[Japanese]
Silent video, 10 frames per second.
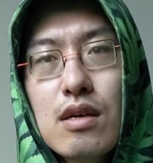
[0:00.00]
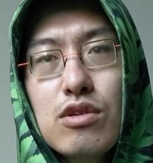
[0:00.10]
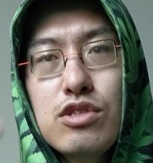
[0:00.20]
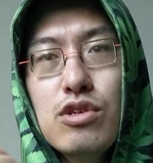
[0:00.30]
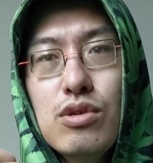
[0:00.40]

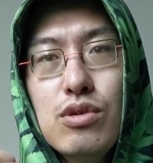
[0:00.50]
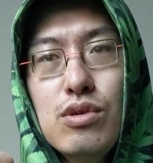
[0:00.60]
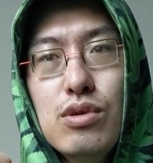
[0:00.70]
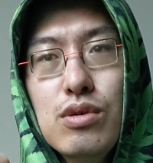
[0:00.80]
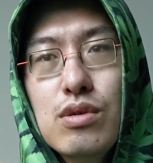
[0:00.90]

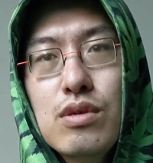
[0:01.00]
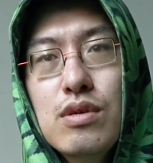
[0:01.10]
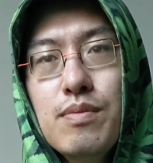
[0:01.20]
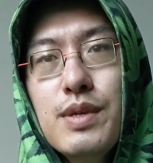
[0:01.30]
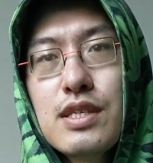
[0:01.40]
クシュー
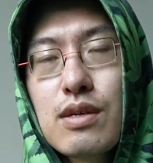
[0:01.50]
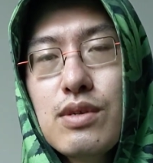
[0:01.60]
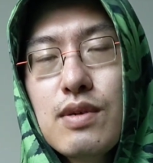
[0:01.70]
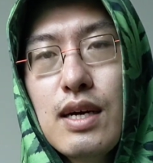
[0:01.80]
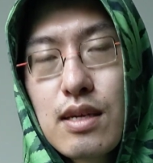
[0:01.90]
皆さんこん
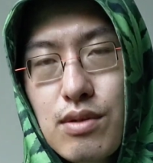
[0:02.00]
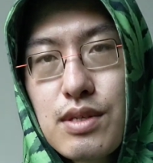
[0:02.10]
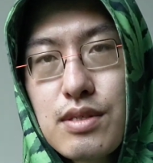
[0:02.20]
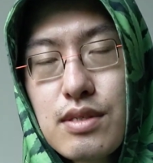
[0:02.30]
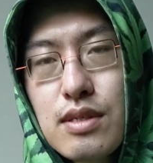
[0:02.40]
にちは加藤
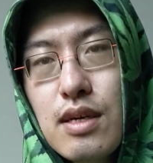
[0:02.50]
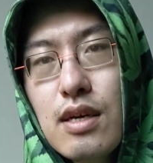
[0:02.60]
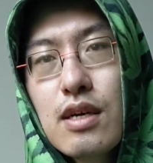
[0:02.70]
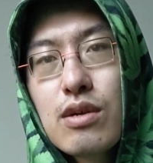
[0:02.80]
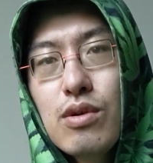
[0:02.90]
です
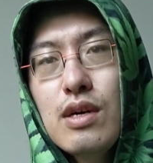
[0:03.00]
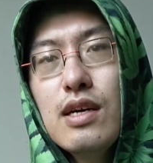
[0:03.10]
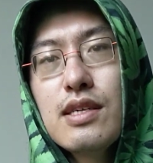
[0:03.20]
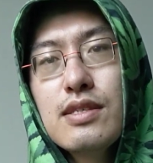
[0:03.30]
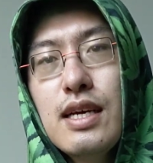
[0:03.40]
今
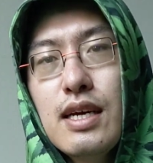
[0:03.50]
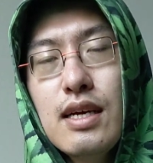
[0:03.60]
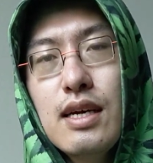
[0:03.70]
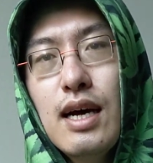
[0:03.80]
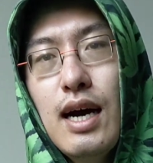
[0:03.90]
回はですね
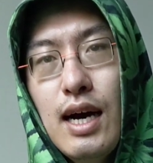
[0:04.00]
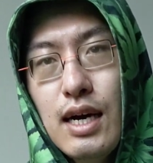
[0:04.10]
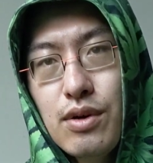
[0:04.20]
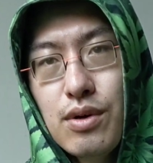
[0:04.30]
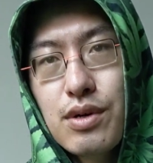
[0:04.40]

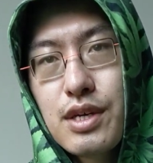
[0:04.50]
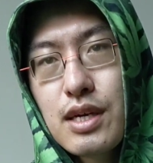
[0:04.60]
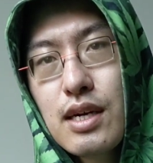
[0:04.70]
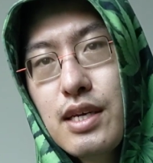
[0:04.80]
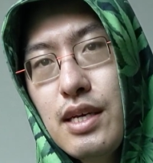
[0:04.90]
あの
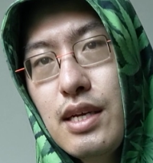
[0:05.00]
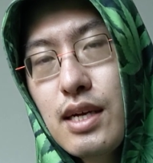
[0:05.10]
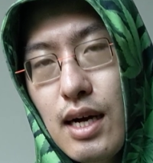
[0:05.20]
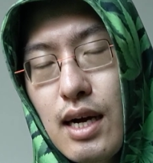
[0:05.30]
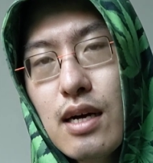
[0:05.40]
ヒカキン
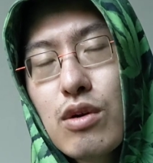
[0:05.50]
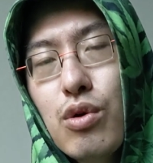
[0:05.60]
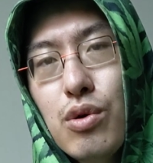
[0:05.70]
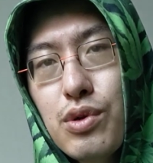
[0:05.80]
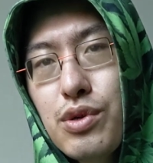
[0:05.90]
が
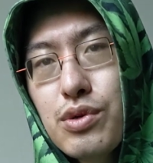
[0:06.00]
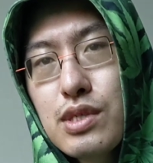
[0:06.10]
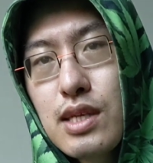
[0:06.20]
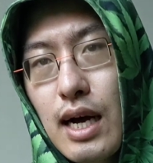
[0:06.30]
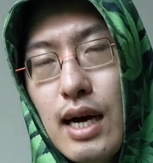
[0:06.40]
購入
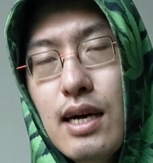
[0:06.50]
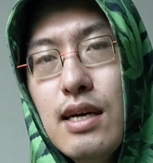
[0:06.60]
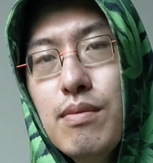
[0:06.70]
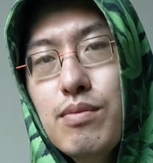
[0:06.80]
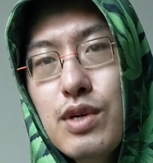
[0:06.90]
した
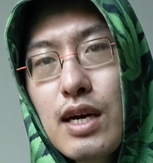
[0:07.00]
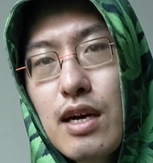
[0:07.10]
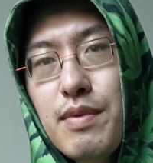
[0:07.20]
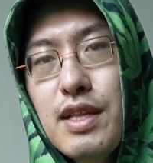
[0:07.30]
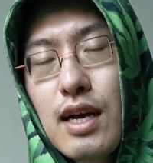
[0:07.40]
村
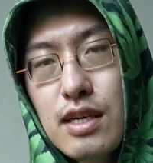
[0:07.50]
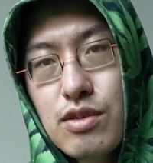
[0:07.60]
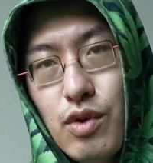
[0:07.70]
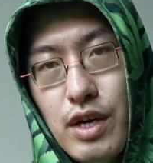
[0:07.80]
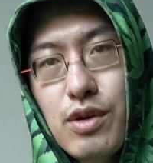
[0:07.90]
上
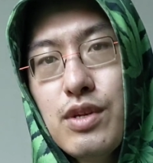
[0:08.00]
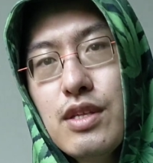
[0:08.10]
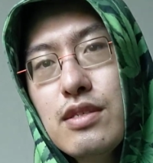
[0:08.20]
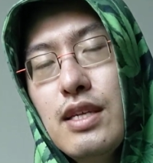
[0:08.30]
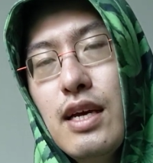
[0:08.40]
隆の絵より
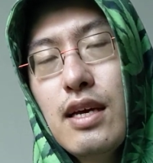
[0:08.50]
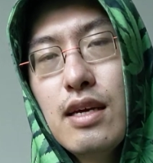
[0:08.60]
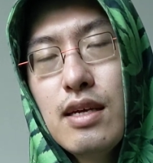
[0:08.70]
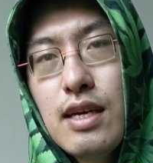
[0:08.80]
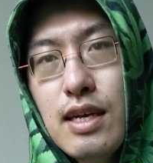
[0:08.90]
ですね
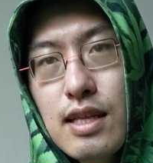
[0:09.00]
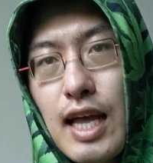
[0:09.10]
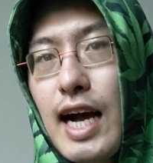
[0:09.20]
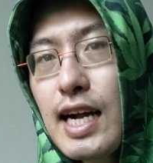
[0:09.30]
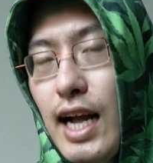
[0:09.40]

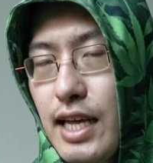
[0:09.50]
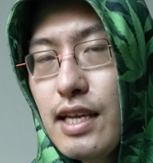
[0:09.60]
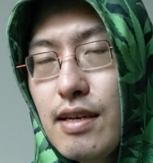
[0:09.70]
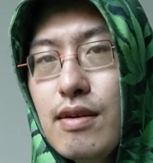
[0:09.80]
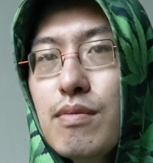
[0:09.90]
高い
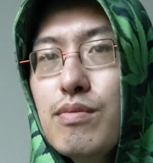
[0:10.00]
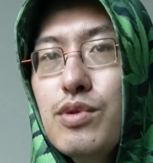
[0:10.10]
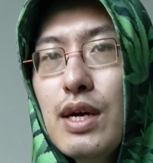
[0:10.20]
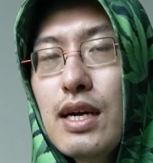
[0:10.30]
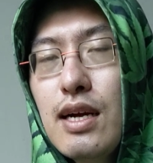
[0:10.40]

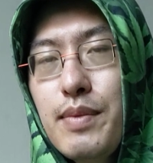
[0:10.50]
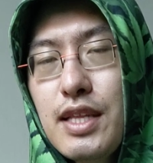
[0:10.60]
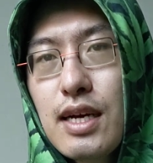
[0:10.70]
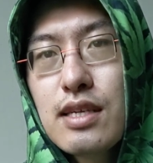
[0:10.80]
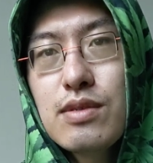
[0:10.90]
村上
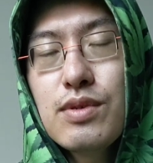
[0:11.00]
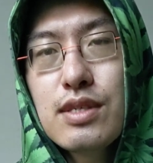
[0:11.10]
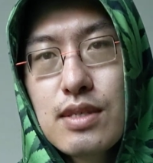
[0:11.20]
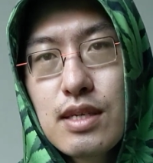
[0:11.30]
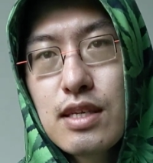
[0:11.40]
隆の
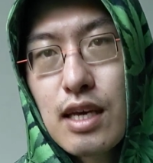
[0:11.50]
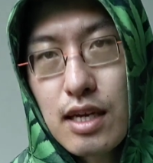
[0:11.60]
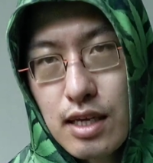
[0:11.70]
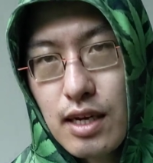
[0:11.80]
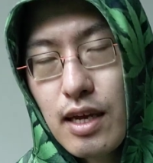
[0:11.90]
ですね
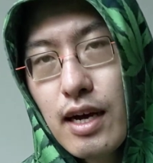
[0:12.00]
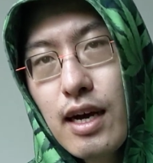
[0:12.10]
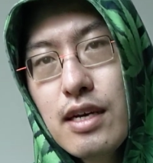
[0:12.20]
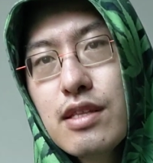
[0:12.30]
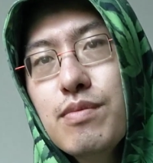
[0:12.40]
激
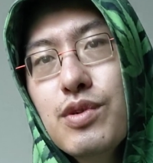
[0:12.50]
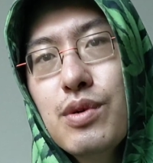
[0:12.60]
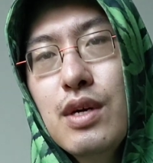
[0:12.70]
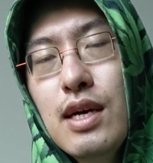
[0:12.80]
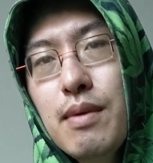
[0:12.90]
レアアイテム
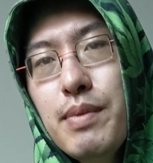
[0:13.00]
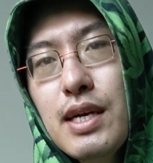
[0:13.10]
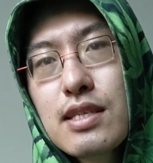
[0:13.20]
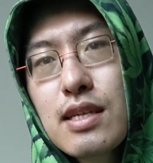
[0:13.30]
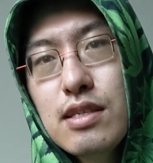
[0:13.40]
を
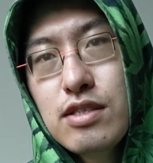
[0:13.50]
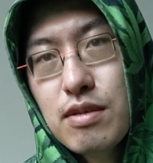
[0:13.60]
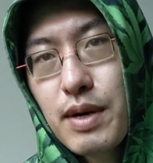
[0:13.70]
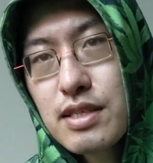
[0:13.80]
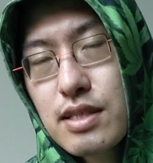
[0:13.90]
皆さんに
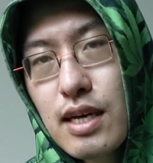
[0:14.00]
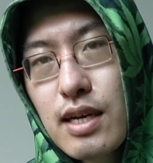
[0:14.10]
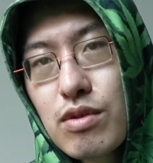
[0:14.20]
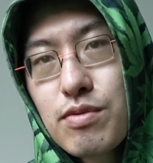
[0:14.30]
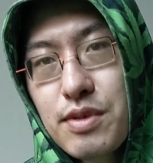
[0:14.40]
自慢したい
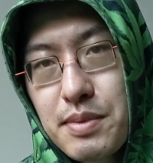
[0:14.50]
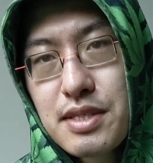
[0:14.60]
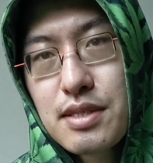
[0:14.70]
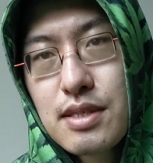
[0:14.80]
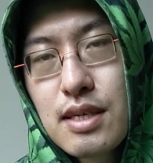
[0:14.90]
なと思いま
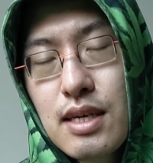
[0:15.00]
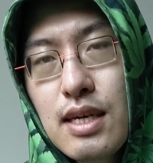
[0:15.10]
す